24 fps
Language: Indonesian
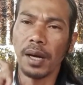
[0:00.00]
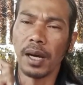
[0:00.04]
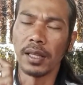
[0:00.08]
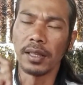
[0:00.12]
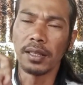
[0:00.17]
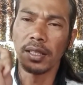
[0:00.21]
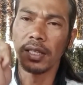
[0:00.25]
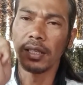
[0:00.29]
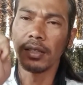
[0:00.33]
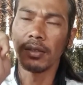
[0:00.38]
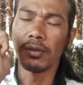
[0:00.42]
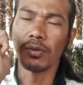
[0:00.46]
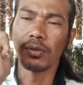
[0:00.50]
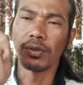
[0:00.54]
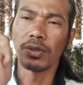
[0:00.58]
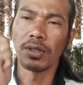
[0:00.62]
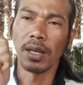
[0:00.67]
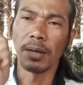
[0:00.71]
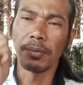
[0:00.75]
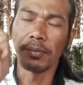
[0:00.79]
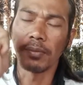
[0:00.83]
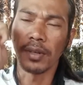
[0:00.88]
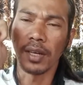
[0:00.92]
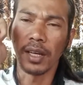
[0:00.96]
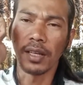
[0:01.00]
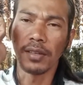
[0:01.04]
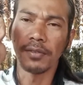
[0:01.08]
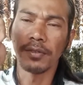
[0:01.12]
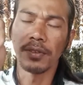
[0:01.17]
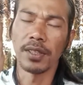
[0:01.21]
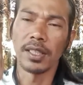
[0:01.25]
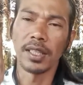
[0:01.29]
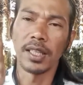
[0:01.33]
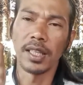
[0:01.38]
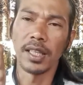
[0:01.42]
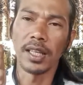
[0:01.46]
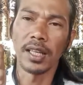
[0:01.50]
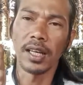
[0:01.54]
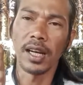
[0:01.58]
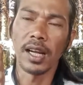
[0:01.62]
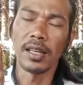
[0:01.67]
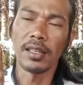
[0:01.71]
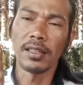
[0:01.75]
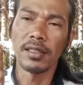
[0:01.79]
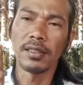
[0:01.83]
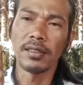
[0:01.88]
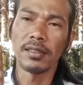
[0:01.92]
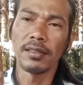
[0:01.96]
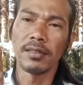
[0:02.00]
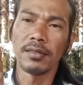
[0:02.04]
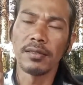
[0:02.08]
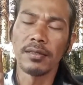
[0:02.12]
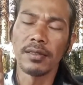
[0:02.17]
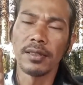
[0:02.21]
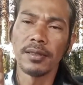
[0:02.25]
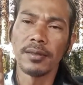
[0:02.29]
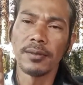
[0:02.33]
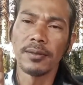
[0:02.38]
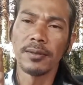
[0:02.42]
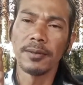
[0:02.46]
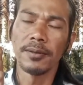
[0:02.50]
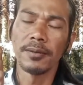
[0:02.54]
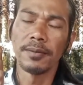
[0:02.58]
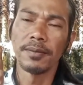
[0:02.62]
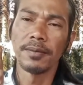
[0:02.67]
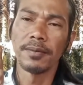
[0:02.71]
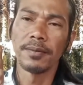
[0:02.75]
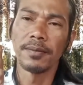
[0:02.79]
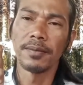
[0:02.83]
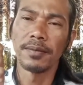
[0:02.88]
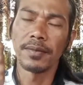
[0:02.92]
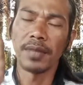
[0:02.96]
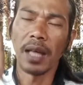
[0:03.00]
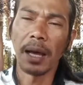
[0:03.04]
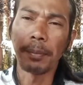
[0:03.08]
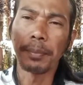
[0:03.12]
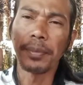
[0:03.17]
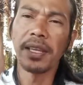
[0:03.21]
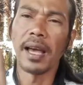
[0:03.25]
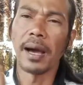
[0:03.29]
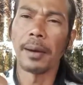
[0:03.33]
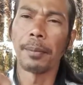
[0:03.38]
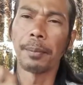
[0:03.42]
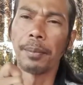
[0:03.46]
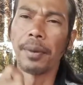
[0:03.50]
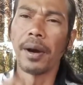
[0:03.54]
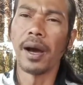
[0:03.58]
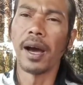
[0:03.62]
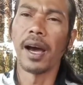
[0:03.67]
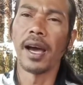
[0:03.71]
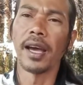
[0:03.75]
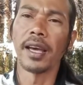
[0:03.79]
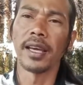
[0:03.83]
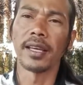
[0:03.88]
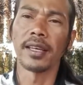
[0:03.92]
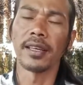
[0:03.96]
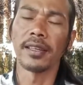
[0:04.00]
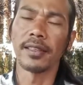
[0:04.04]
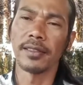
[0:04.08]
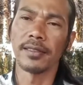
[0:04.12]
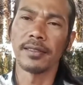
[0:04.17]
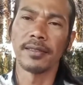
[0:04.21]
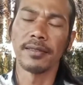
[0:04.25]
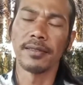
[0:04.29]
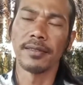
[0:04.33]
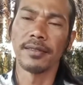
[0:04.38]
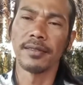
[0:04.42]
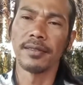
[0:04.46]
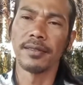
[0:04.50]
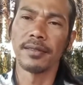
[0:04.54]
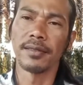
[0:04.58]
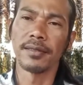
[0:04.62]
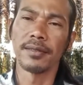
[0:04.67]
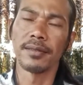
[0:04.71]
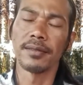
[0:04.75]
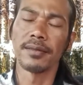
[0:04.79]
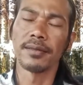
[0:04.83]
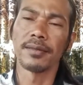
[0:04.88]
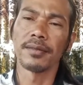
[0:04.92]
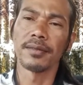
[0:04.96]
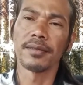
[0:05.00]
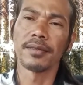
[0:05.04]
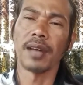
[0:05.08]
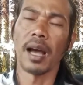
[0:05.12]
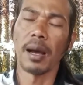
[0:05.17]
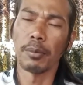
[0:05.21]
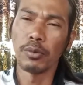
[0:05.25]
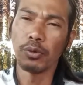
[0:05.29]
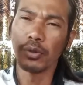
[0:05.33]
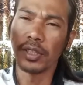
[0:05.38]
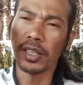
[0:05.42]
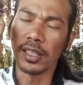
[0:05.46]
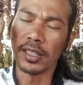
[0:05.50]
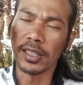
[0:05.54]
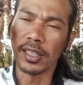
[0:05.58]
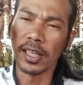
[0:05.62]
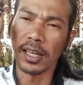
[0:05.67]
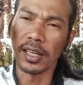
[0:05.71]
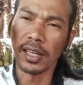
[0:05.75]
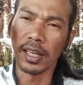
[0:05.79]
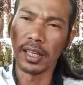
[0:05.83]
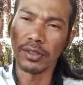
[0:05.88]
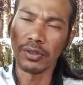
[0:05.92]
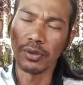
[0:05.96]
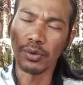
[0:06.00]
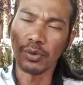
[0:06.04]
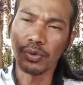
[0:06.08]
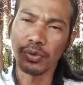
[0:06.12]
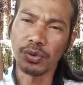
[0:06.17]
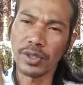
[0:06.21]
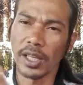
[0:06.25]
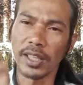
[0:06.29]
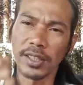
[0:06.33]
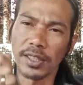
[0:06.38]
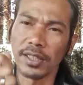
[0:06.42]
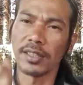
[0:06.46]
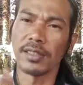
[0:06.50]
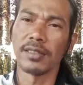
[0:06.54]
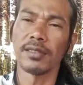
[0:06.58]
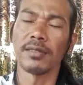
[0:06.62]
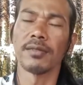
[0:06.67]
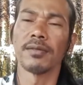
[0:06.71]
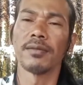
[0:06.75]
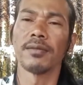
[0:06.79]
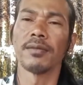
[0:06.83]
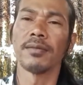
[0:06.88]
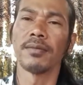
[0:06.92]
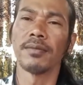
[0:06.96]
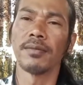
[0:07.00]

batin ucapkan pikiran tapi yang baik kamu jadi anak sukses